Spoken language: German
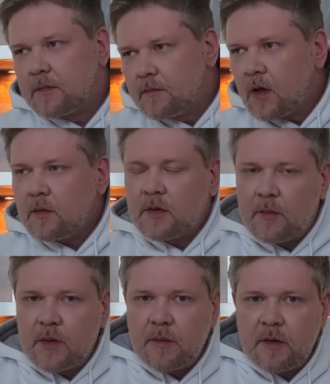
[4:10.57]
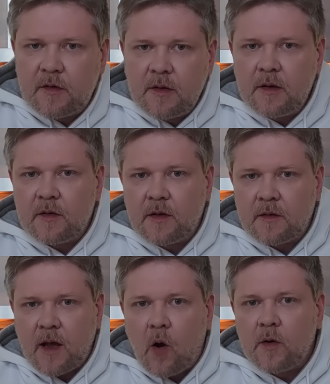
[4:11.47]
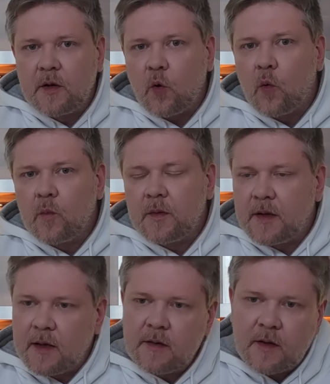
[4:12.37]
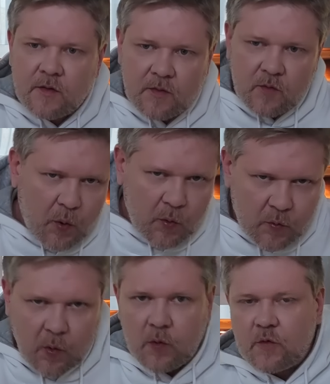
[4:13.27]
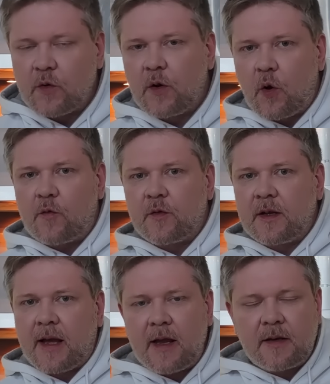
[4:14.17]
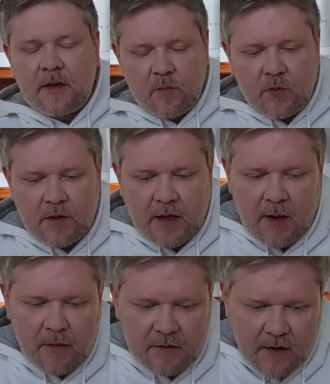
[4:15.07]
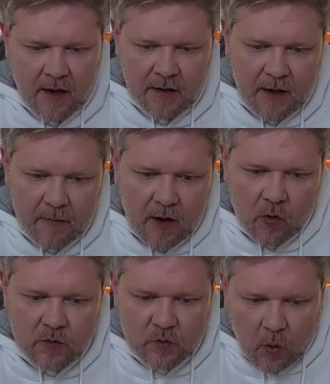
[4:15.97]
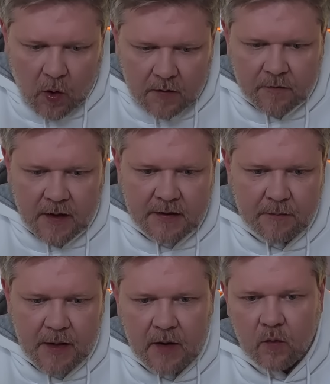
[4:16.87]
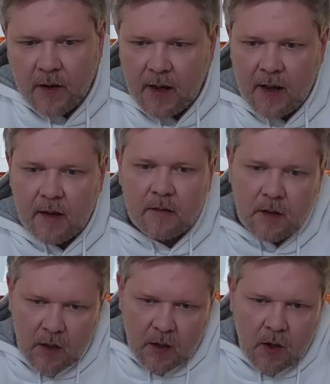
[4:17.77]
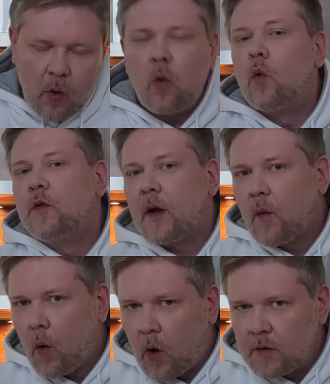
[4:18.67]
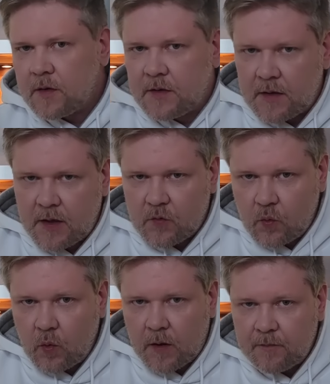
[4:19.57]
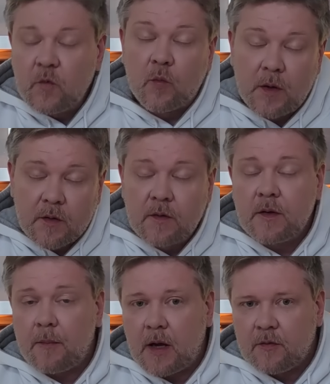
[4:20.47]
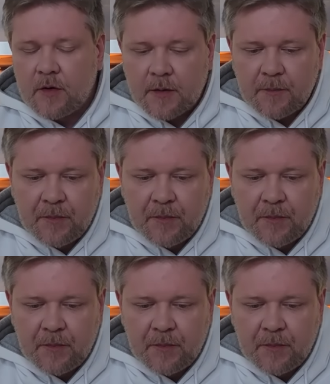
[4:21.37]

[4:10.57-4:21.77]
ne, der BBC ist jetzt auch nicht unbedingt das Pendant zu den öffentlich-rechtlichen, möchte ich einmal sagen, aber auch dort war die Meldung eher untergeordneter Natur, zumindest am Anfang